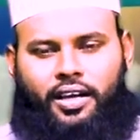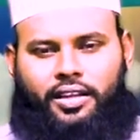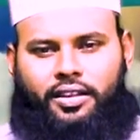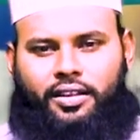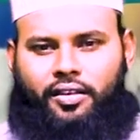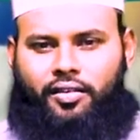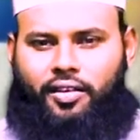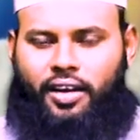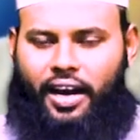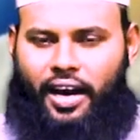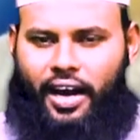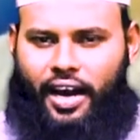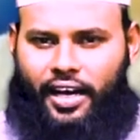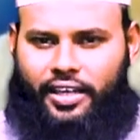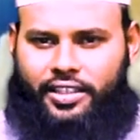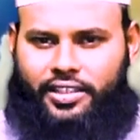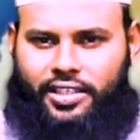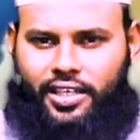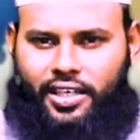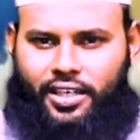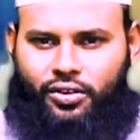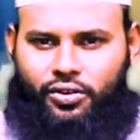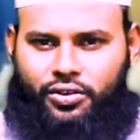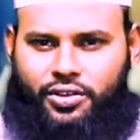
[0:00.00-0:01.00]
তাহলে
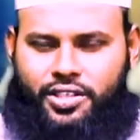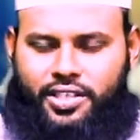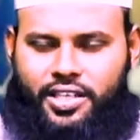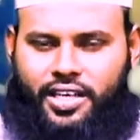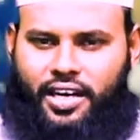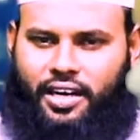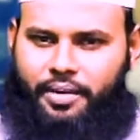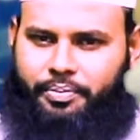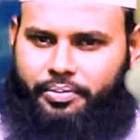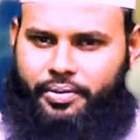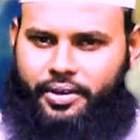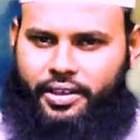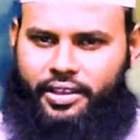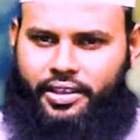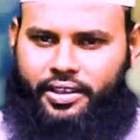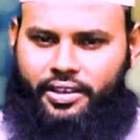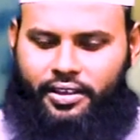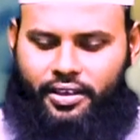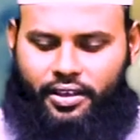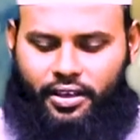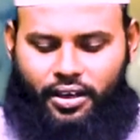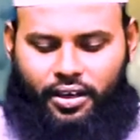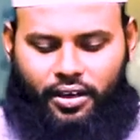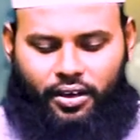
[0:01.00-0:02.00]
আশা করছি আপনি
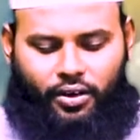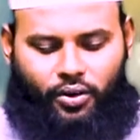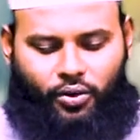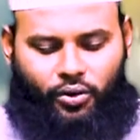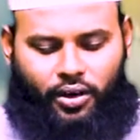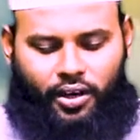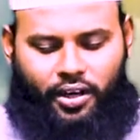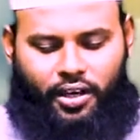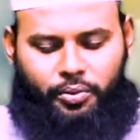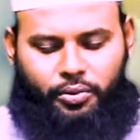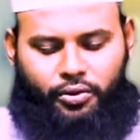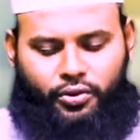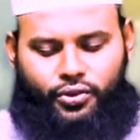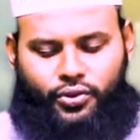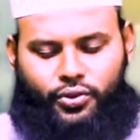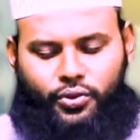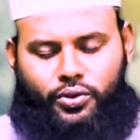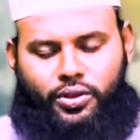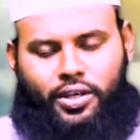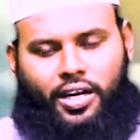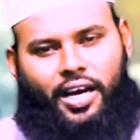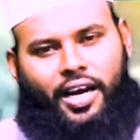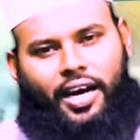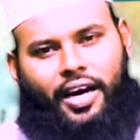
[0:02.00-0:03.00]
কোরআন এবং
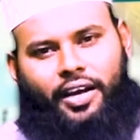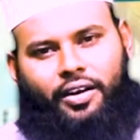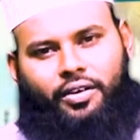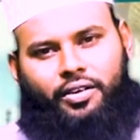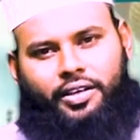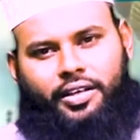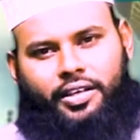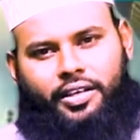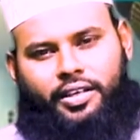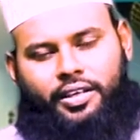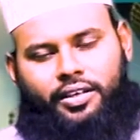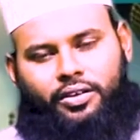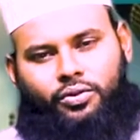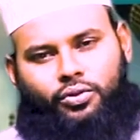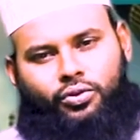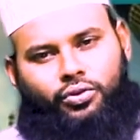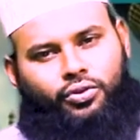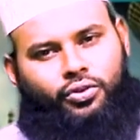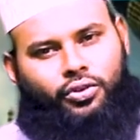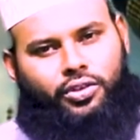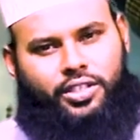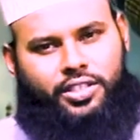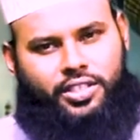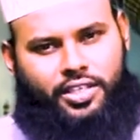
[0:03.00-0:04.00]
সোনার আলোকে
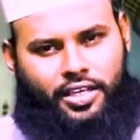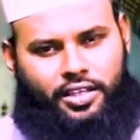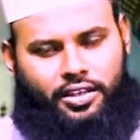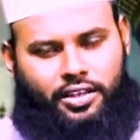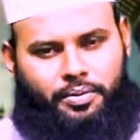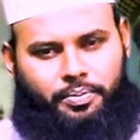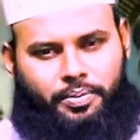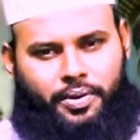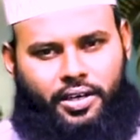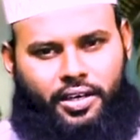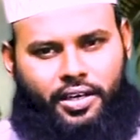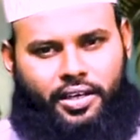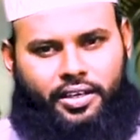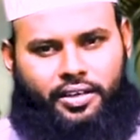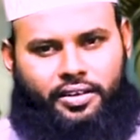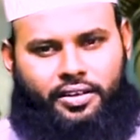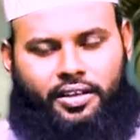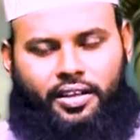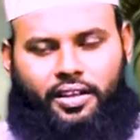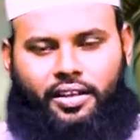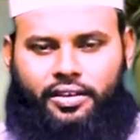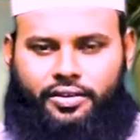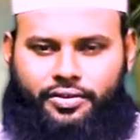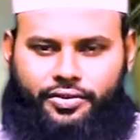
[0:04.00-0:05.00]
উত্তরটি জানতে পারলেন
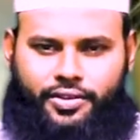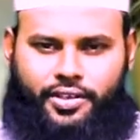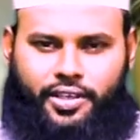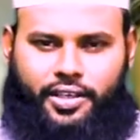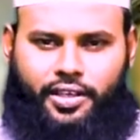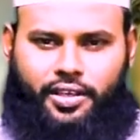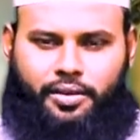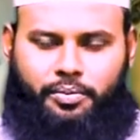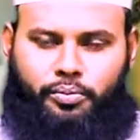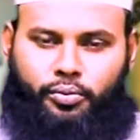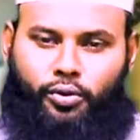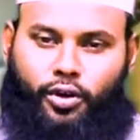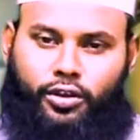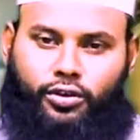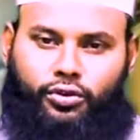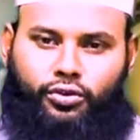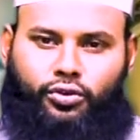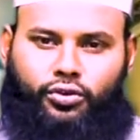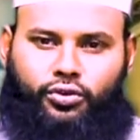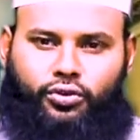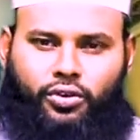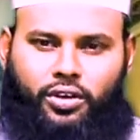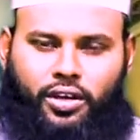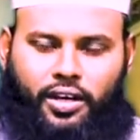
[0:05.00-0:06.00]
যে বদ
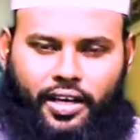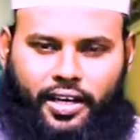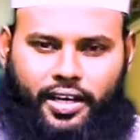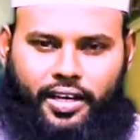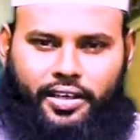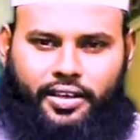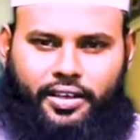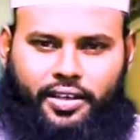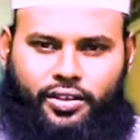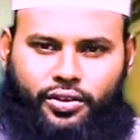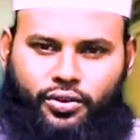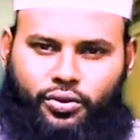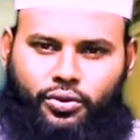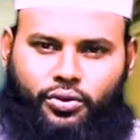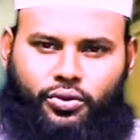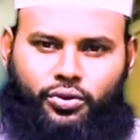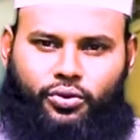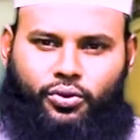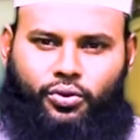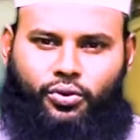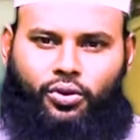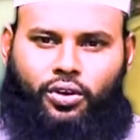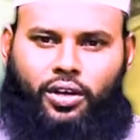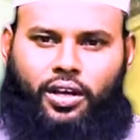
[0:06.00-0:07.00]
নজর লাগাটা
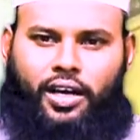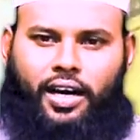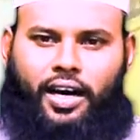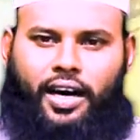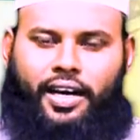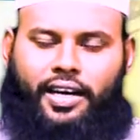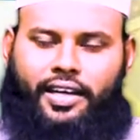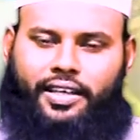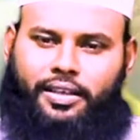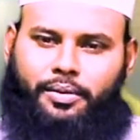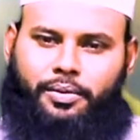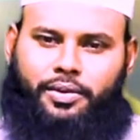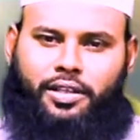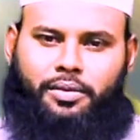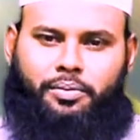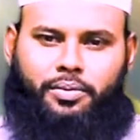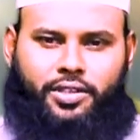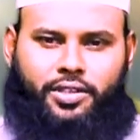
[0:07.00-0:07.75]
সত্য আর এটা আমাদের